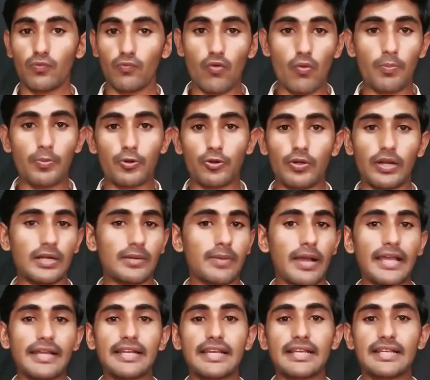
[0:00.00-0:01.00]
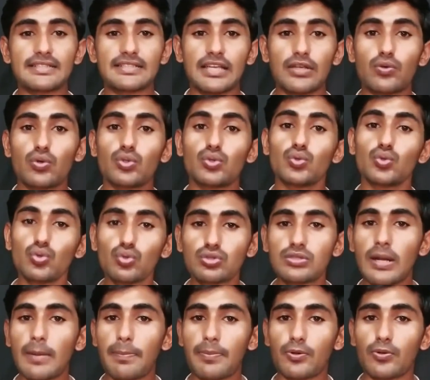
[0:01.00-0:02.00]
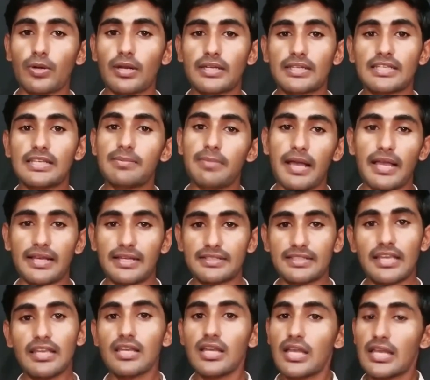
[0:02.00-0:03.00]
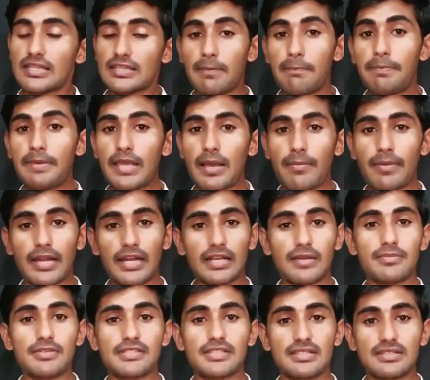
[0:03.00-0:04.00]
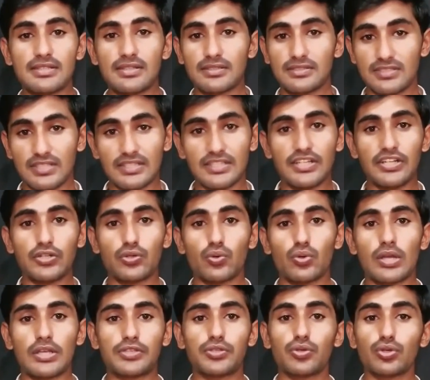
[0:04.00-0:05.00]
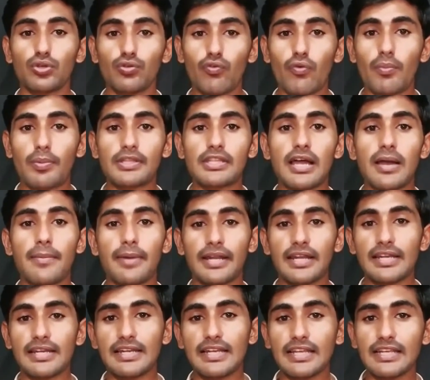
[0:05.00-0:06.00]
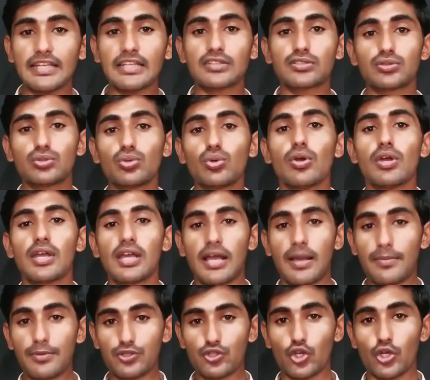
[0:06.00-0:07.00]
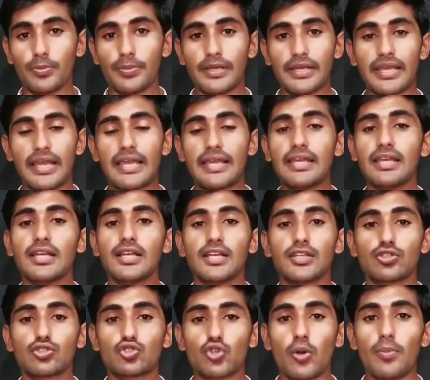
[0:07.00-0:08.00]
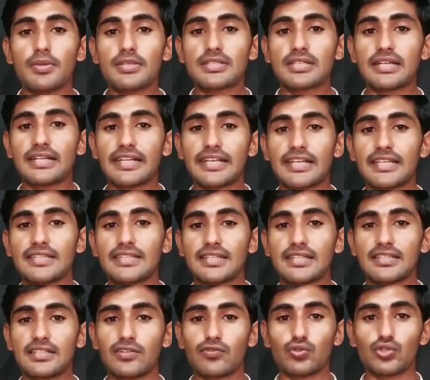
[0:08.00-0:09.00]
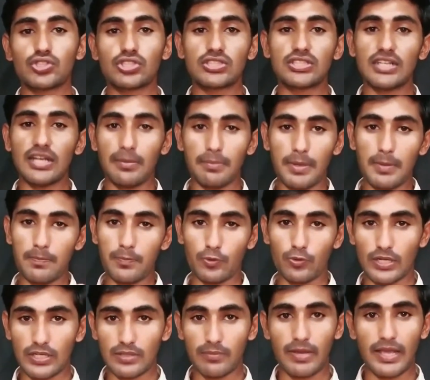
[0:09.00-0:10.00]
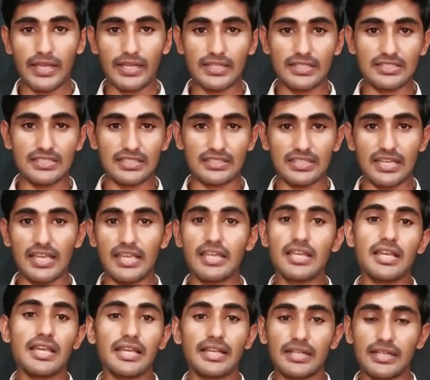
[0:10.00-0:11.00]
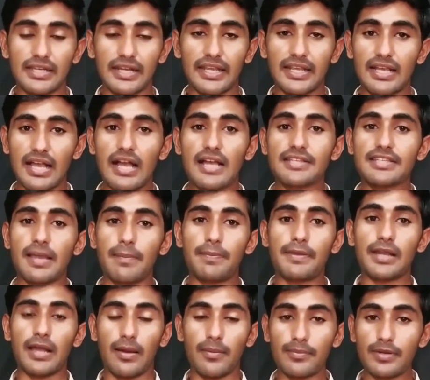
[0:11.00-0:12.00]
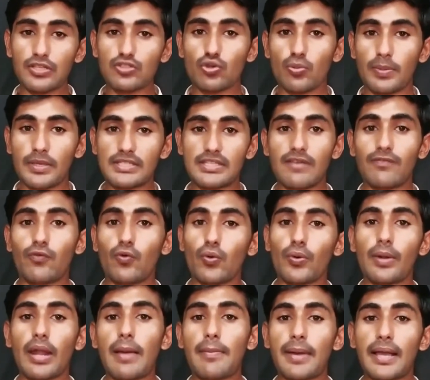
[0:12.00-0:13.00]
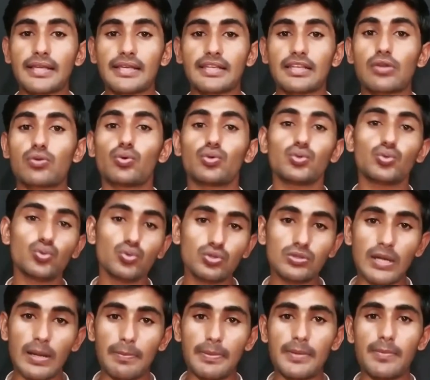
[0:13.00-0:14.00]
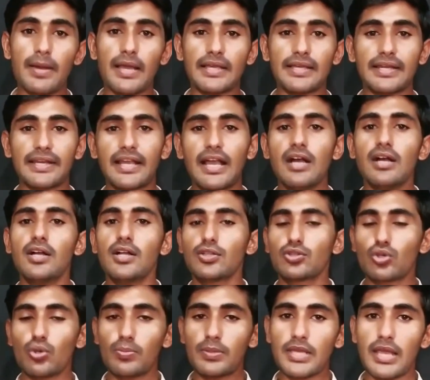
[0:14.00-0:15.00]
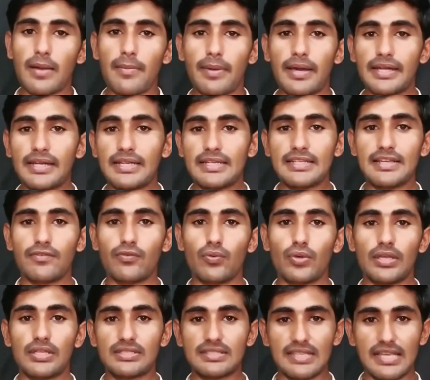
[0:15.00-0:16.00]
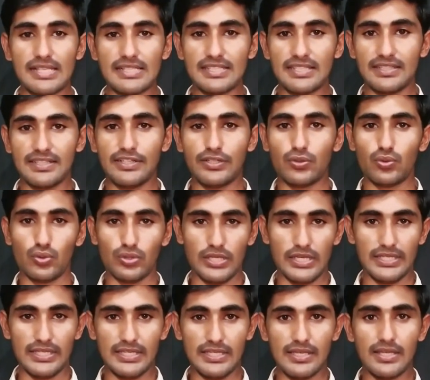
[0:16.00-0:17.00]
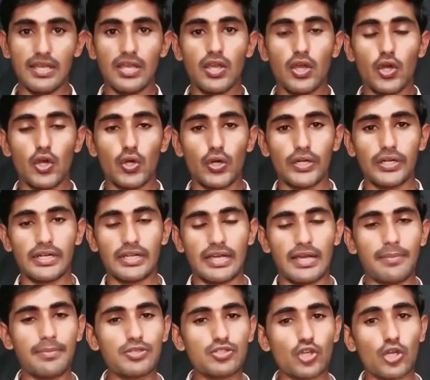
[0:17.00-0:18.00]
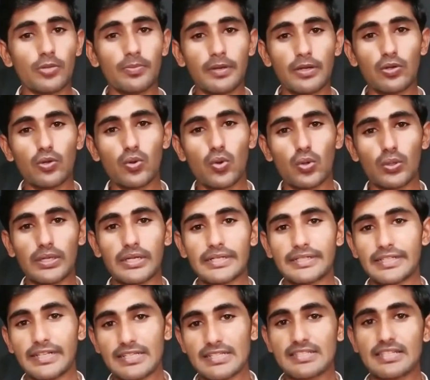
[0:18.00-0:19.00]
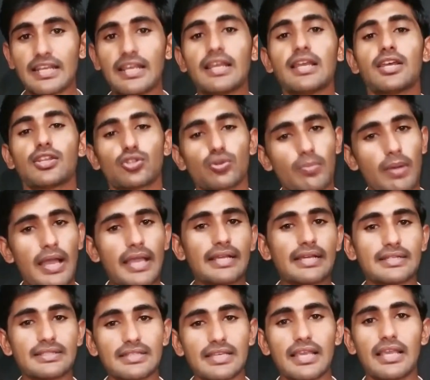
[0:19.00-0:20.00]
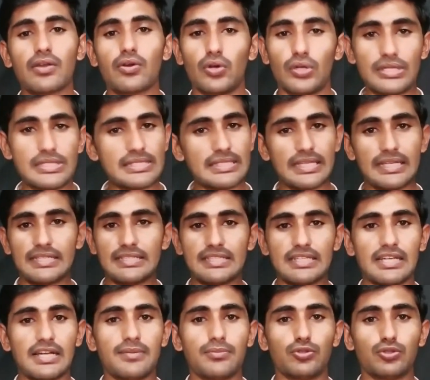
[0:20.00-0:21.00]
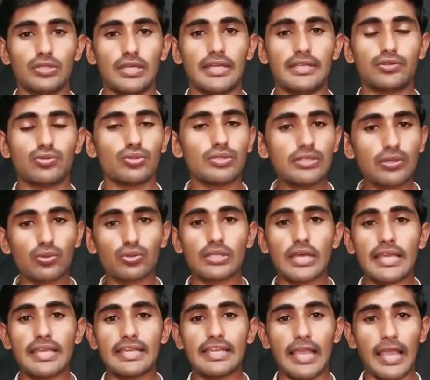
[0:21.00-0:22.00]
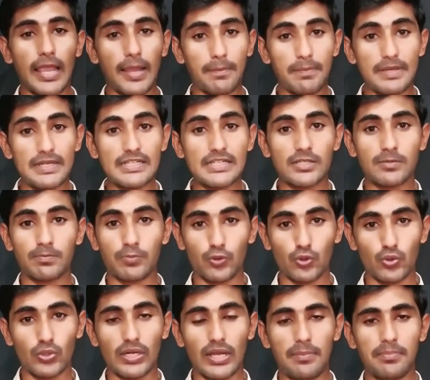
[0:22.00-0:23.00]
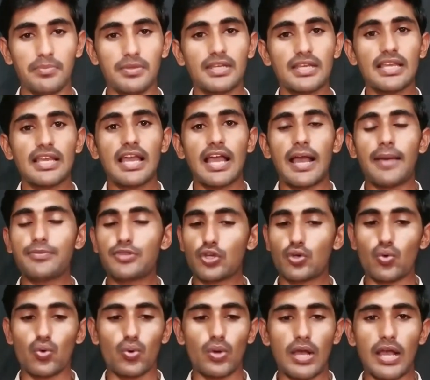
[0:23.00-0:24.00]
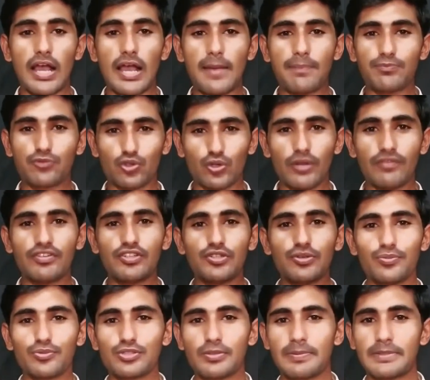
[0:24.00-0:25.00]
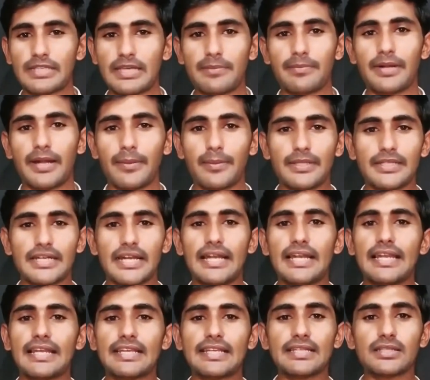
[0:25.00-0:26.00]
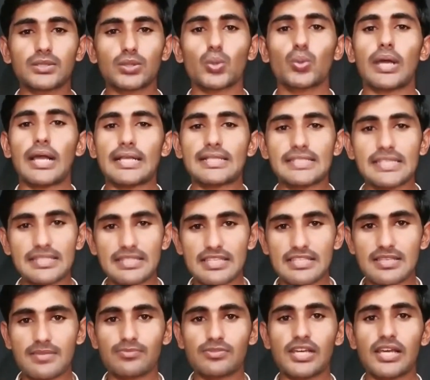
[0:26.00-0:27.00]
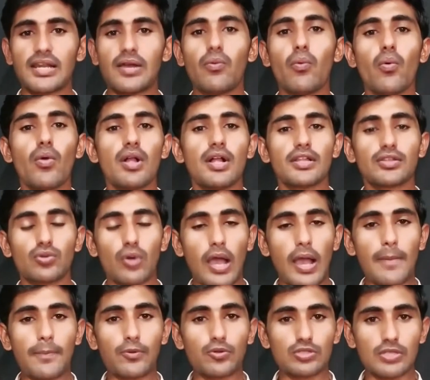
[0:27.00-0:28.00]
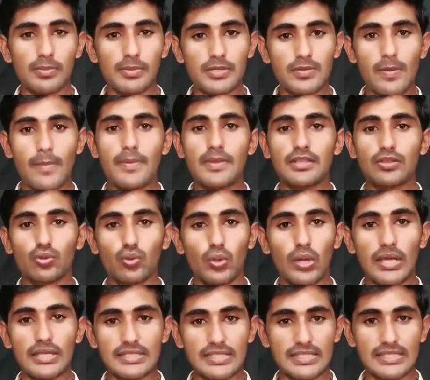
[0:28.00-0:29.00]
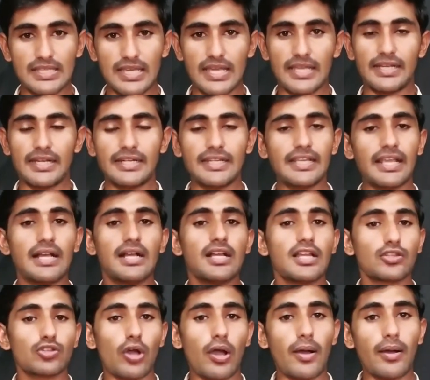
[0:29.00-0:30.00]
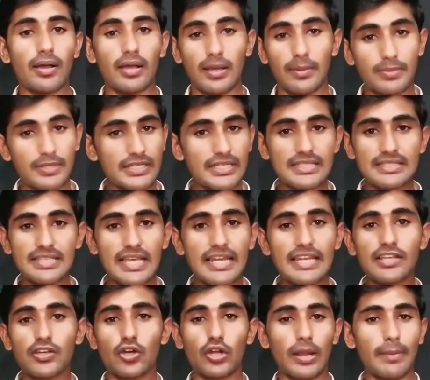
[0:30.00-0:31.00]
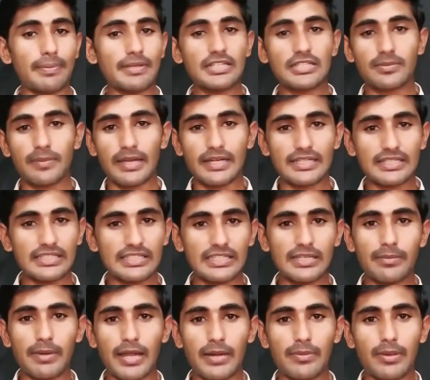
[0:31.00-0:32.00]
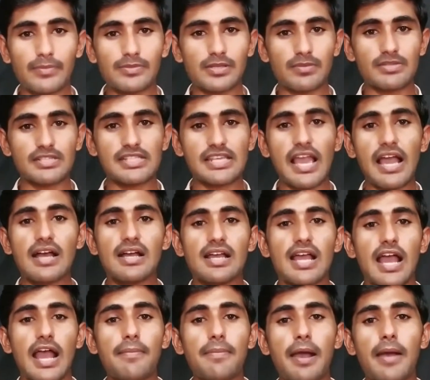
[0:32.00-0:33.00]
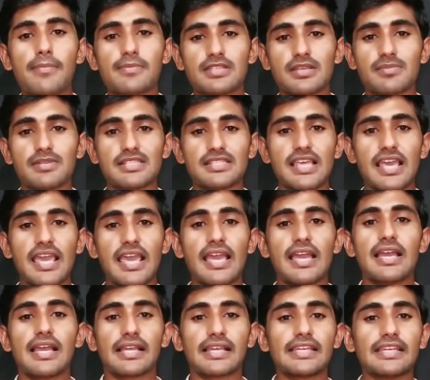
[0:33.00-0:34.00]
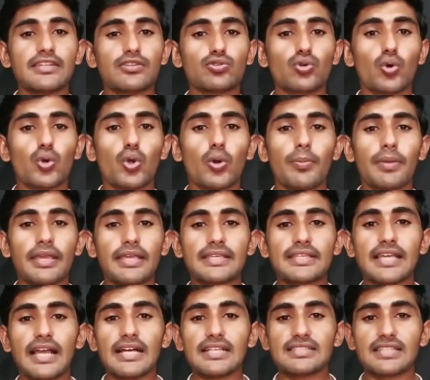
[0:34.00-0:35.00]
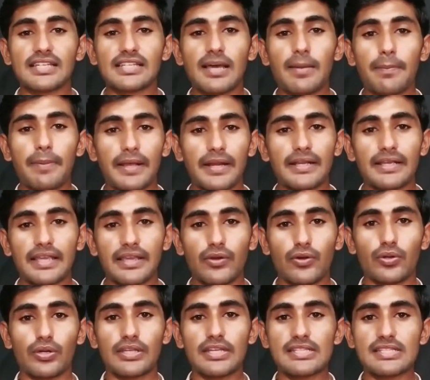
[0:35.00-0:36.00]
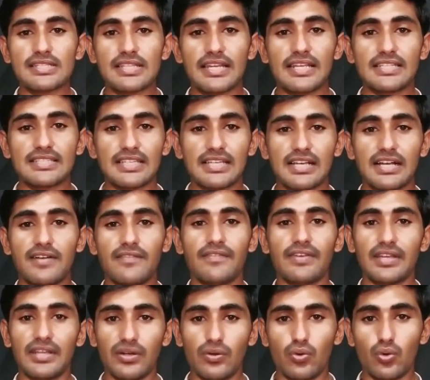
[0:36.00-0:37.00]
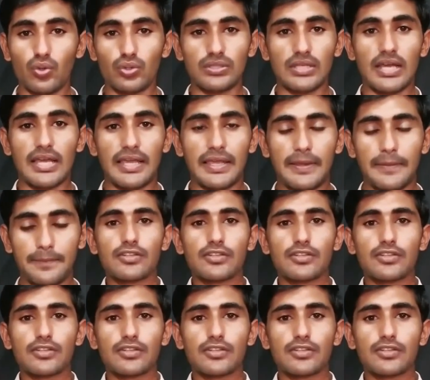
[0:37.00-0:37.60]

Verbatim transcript: वो प्रोडक्ट बाय नहीं करता है कोई दूसरा प्रोडक्ट ही बाय करता है तब भी हमारा कमीशन जनरेट होगा क्योंकि वो बंदा हमारे लिंक के थ्रू अमेजोन पे गया है तो 24 घंटे के अंदर अंदर वो जितने भी प्रोडक्ट बाय कर सकता है करेगा या फिर हमने जो भेजा वो ना बाय करके कोई दूसरा भी बाय करेगा तो भी हमारे लिए वो एक सेल जनरेट हो जाएगी और अमेजोन पे लोगों का ट्रस्ट है तो बाय करते हैं और इस तरीके से काम होता है तो ये होता है एक एपिलियट प्रोग्राम अब देखो आप थोड़ा वीडियो मुझे पता है बड़ा बन रहा है लेकिन थोड़ा अच्छे से समझा रहा हूँ तो आपको समझ में भी थोड़ा अच्छे से आएगा ठीक है तो अब रीसेलिंग और एपिलियट मार्केटिंग के बारे में समझ लिया अब हम समझते हैं कि इन दोनों में क्या ज्यादा फर्क है और किस तरीके से काम वगैरह होता है